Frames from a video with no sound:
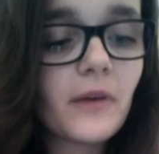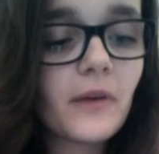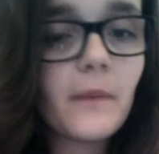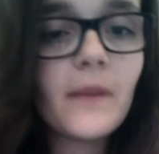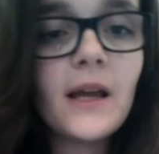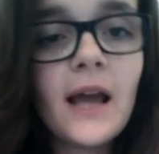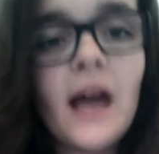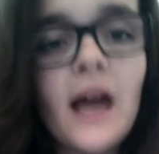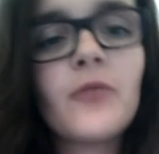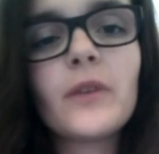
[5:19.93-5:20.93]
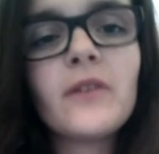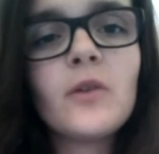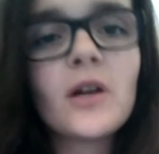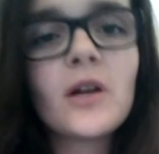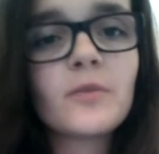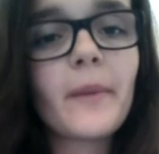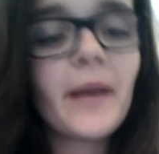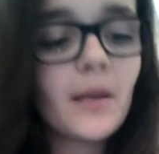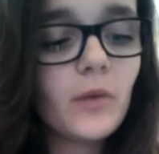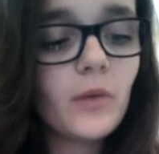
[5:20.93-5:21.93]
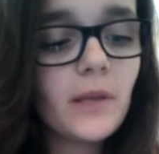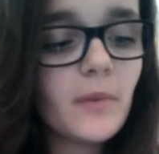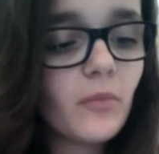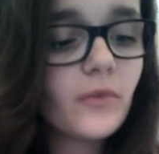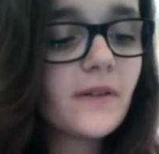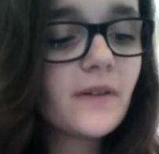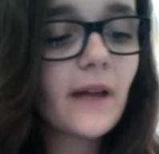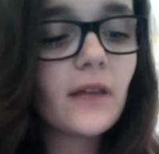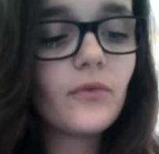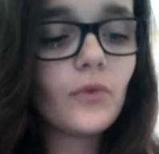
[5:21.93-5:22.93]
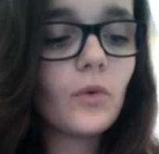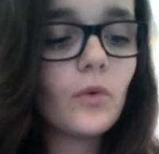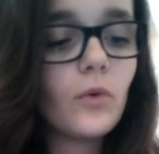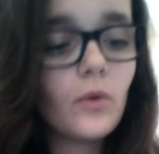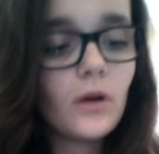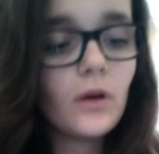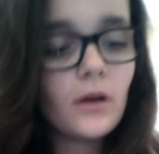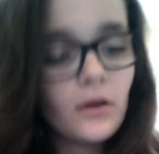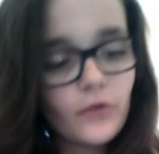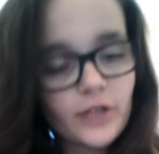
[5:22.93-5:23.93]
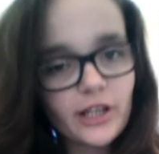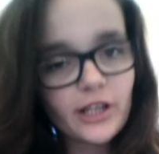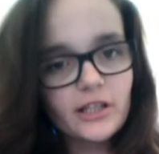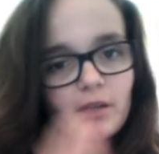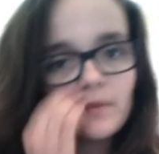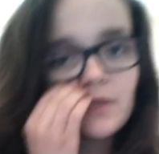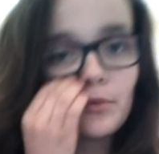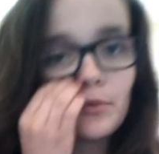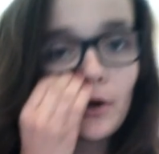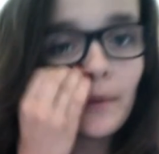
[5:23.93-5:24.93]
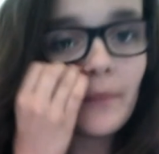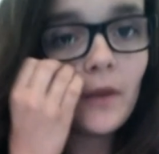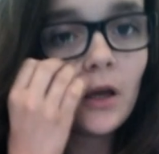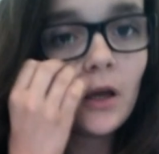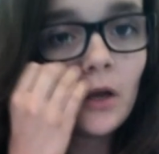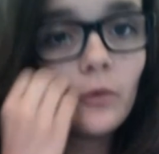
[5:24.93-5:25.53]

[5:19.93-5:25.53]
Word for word: Enfin, elles font des vidéos, elles ont pas mal d'abonnés, mais bon c'est vrai qu'il faut, faut chercher un petit peu quand même.